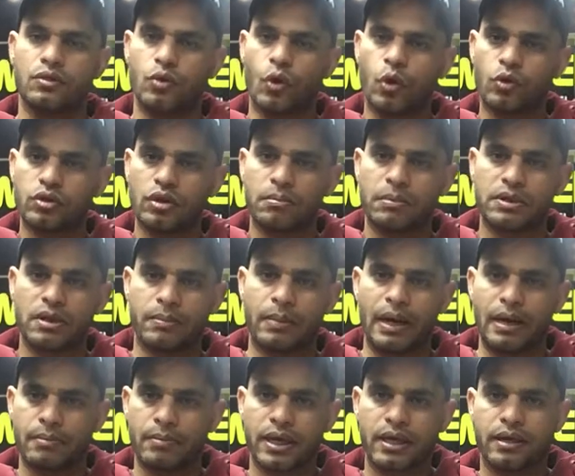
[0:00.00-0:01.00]
نحط المضرب
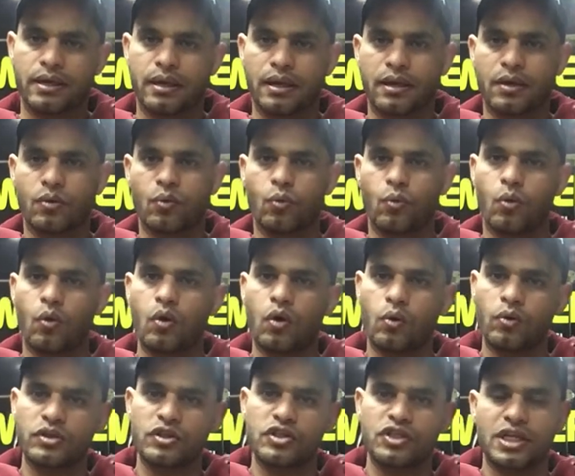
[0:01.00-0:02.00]
على المكنه
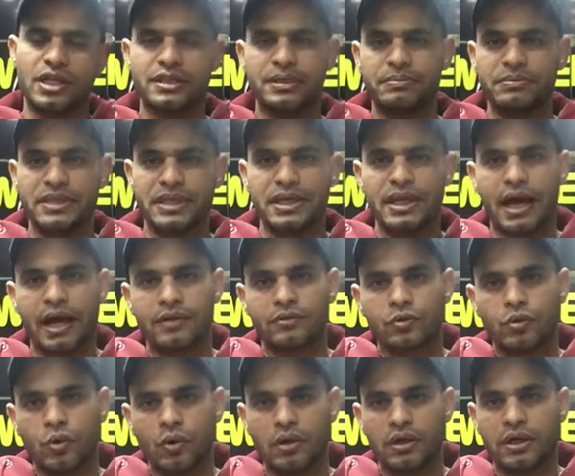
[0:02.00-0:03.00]
وقوه الشد بتيجي
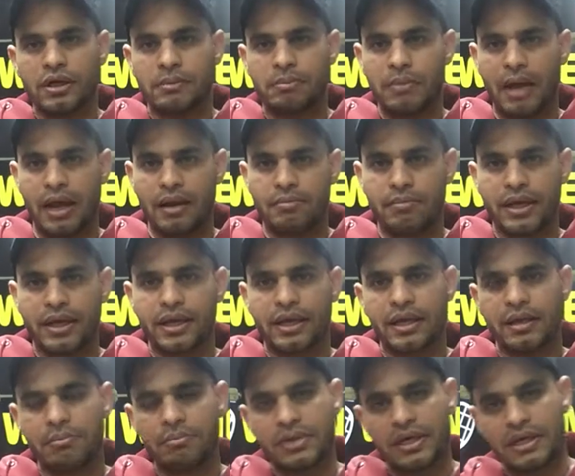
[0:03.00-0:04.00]
عن تقل مع
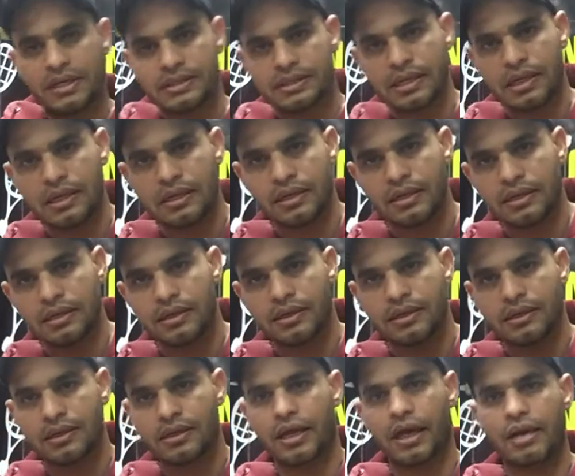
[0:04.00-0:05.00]
المكنه بينزل
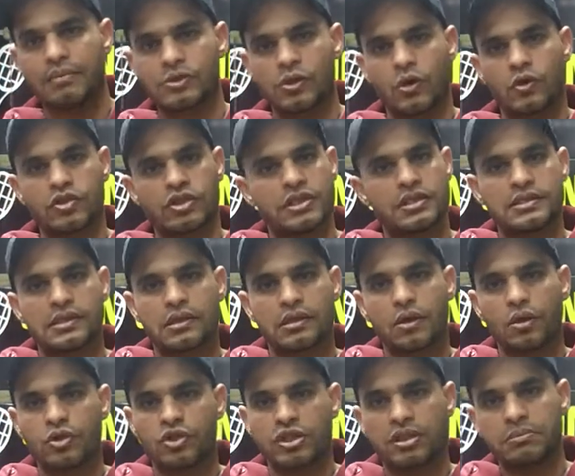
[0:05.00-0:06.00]
25
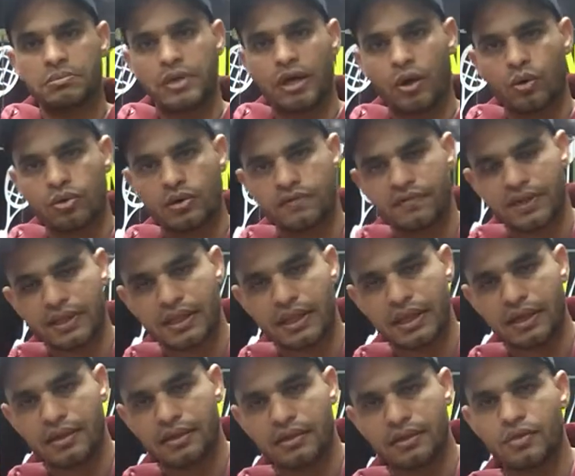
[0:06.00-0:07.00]
26 بياخد
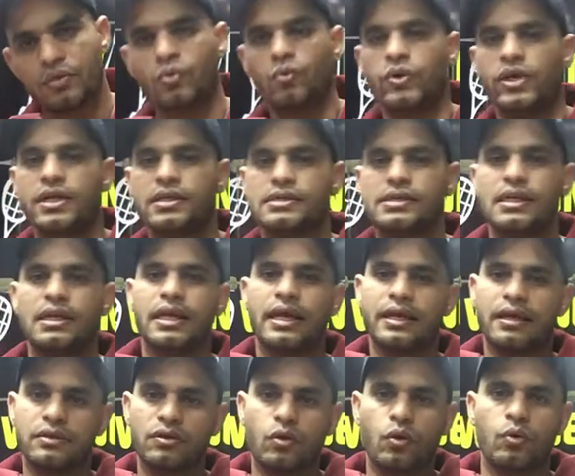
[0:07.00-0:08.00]
الفتله وينزل
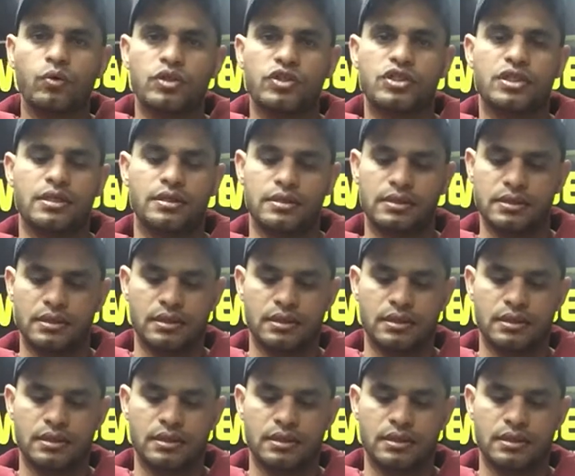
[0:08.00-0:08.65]
هي دي قوه الشد